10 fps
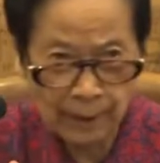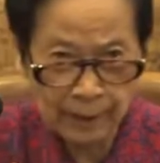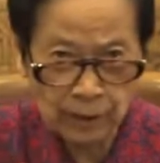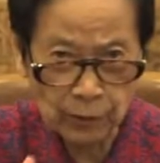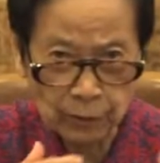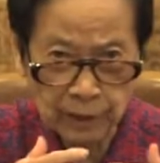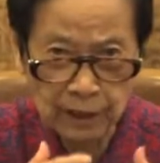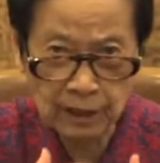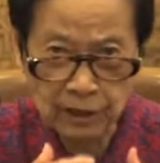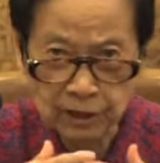没有
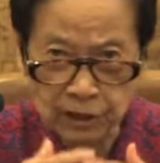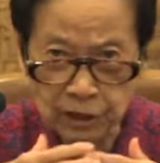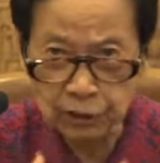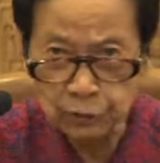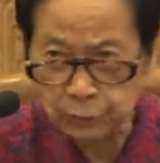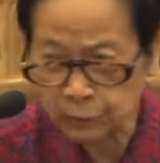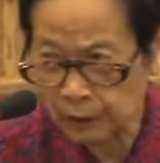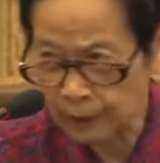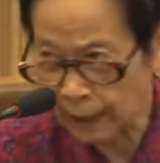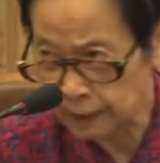一个知足的